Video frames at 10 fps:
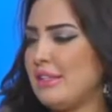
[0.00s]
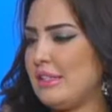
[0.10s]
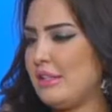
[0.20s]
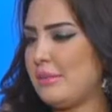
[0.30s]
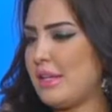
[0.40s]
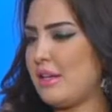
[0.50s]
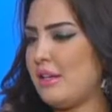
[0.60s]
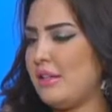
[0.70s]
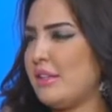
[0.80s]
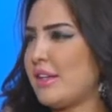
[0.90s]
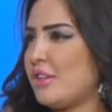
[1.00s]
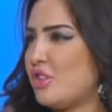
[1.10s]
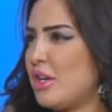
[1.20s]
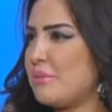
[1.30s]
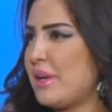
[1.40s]
يعني مثلا عندك
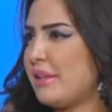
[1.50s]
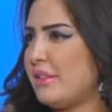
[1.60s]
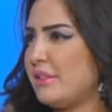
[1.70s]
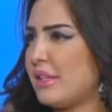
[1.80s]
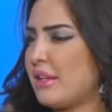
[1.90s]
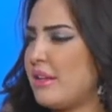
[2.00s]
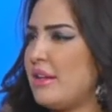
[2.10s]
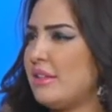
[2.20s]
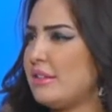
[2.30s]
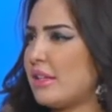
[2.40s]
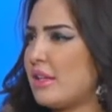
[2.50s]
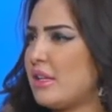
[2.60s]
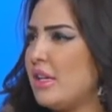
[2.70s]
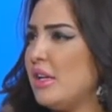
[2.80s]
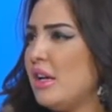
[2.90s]
ايجار بيت عندك كذا عندك
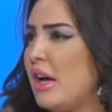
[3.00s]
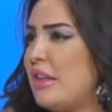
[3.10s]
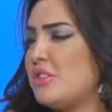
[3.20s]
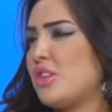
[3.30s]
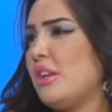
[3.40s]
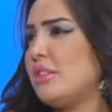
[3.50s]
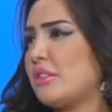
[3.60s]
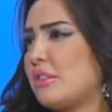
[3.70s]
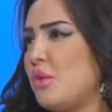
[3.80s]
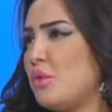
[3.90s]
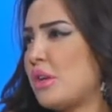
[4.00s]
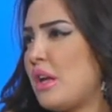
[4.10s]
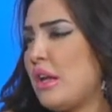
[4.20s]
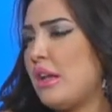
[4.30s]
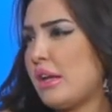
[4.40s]
كذا هذه الشغلات تتطور
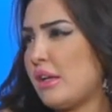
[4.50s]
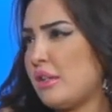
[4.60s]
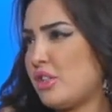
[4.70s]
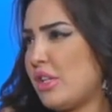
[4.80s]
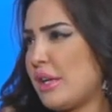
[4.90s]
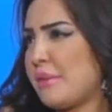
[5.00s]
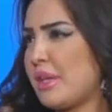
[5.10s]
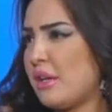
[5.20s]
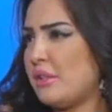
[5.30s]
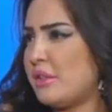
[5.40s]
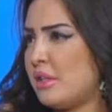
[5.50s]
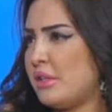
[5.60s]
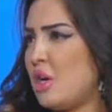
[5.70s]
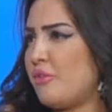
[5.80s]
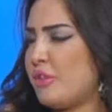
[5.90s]
لكن شركه مثلا انت اللي
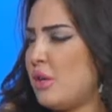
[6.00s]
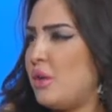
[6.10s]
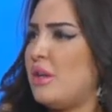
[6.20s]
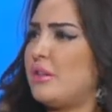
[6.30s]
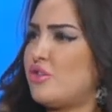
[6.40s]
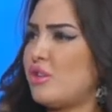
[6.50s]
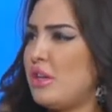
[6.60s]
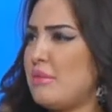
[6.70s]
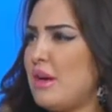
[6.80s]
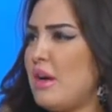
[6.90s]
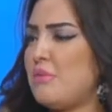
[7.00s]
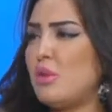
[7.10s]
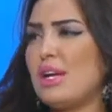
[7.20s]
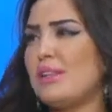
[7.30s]
تداوم فيها ولا اللي تشتغل معاها مو